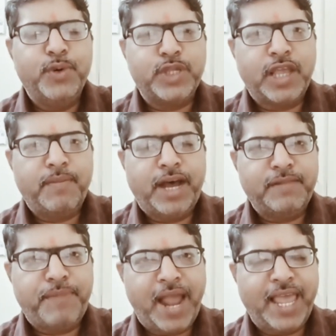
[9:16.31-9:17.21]
उसके बाद
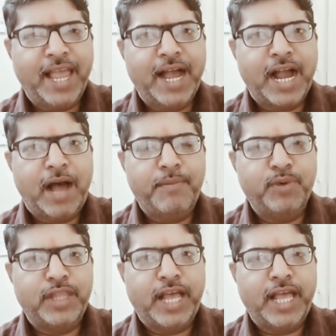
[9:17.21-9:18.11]
पैकिंग का काम
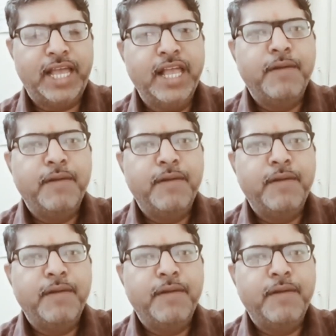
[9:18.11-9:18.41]
होता है